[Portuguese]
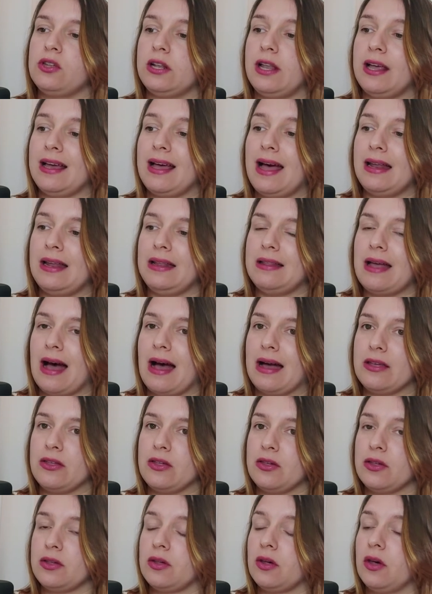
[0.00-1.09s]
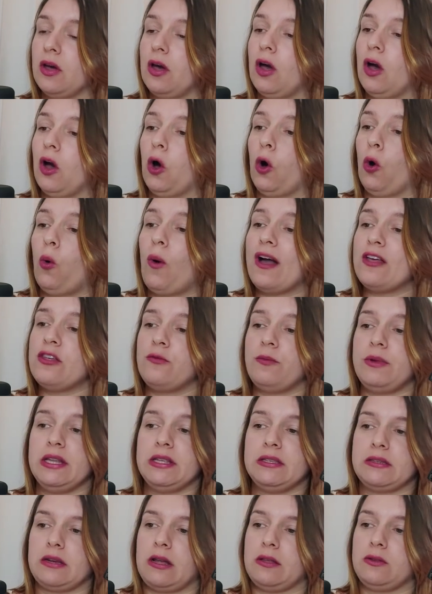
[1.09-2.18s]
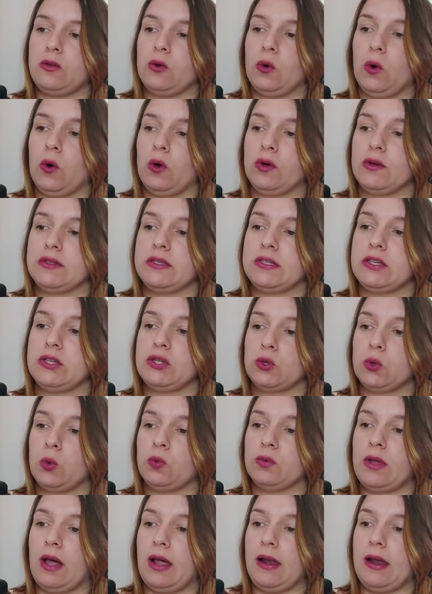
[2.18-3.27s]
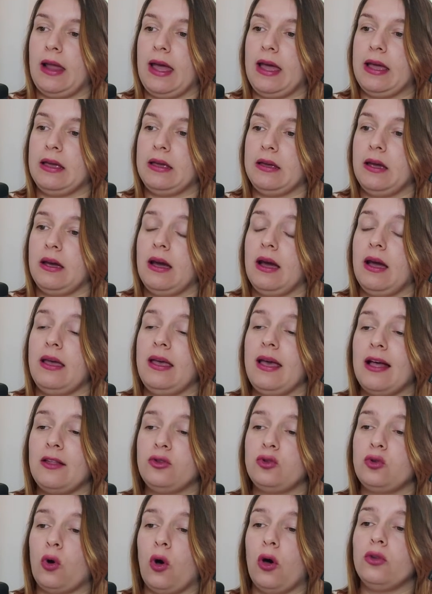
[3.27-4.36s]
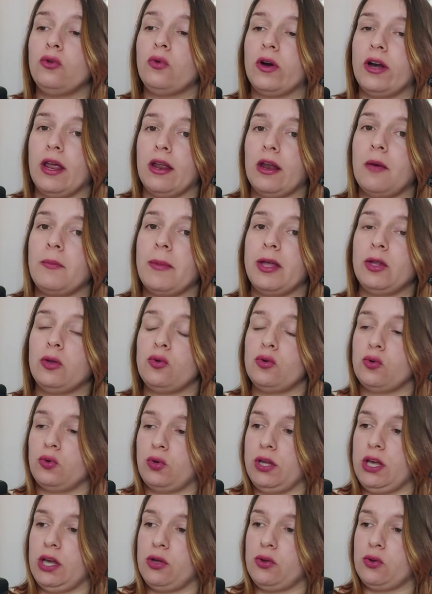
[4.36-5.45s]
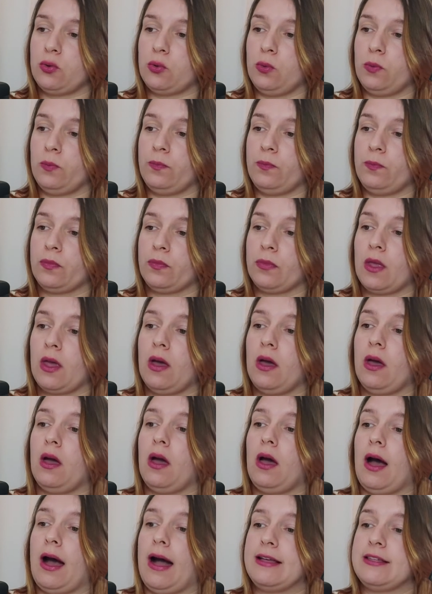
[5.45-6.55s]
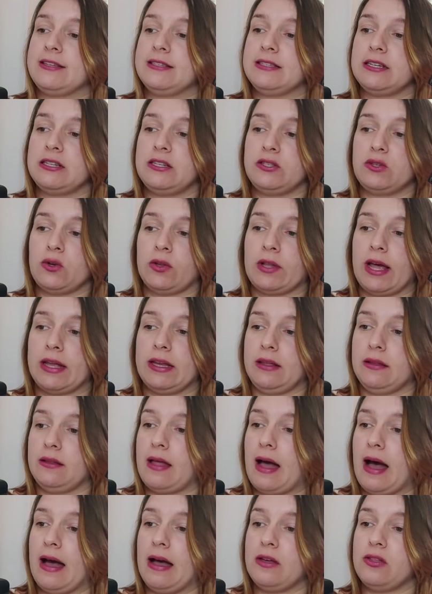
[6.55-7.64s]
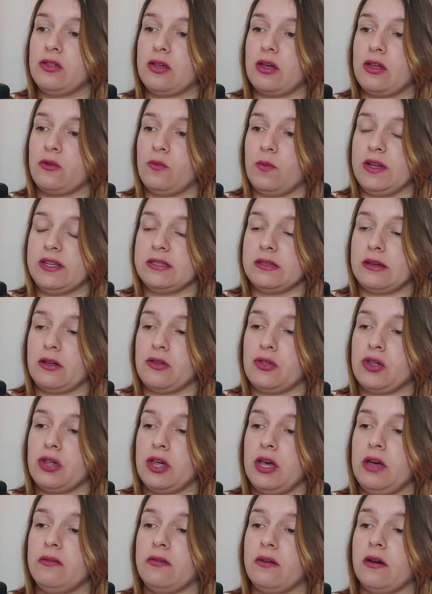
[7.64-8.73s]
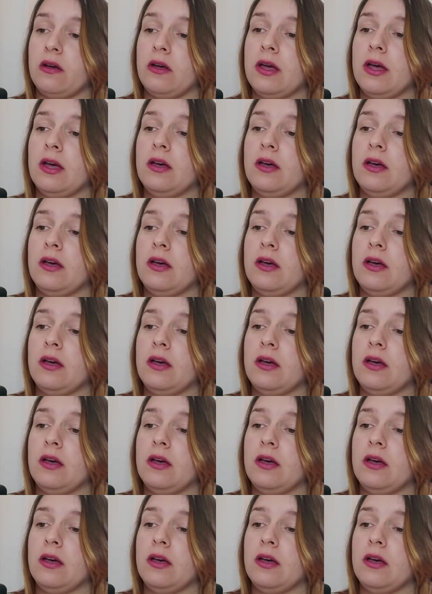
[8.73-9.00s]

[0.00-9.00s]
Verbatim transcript: de legalidade. O administrador se junta à lei e a todo o ordenamento jurídico. A discricionariedade administrativa